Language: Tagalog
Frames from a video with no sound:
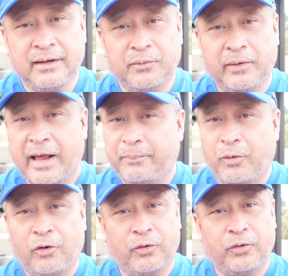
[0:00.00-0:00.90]
Wala
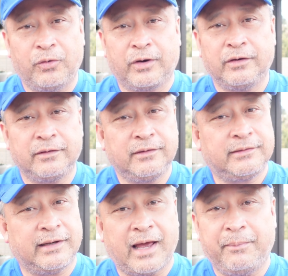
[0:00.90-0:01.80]
po akong
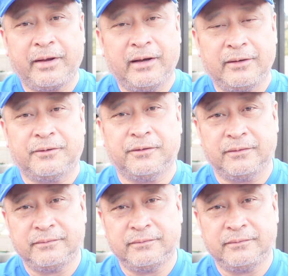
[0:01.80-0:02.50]
sinabing ganon.